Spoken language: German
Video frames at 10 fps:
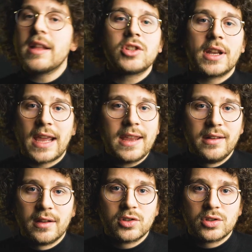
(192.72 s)
Mensch hat
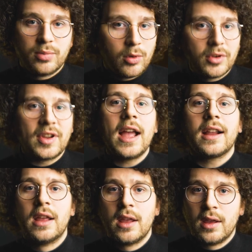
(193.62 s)
rechnerisch pro
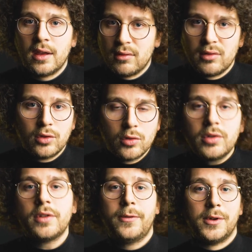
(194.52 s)
Tag ein
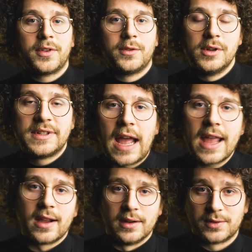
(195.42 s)
gut gefülltes
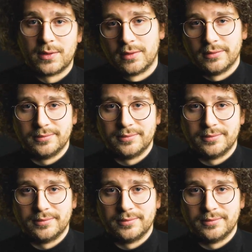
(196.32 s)
03er getrunken.